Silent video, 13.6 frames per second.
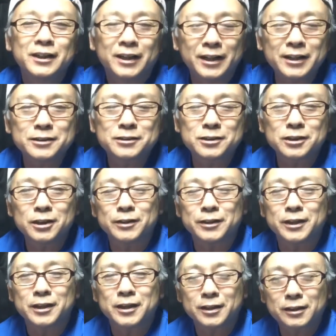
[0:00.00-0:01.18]
はい、次は
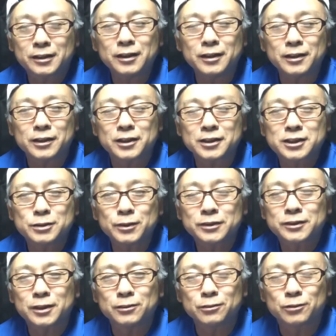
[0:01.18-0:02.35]
ね、やったやっちまっ
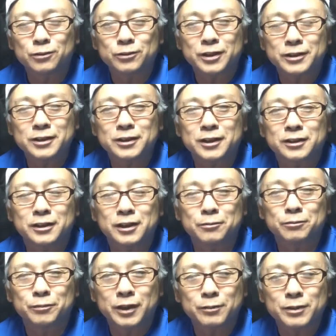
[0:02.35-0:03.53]
たのコーナーになって
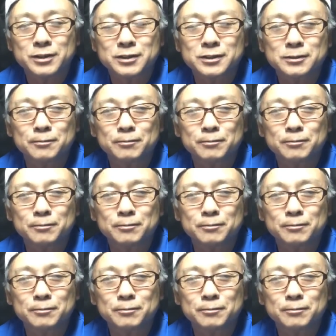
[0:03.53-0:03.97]
まいります。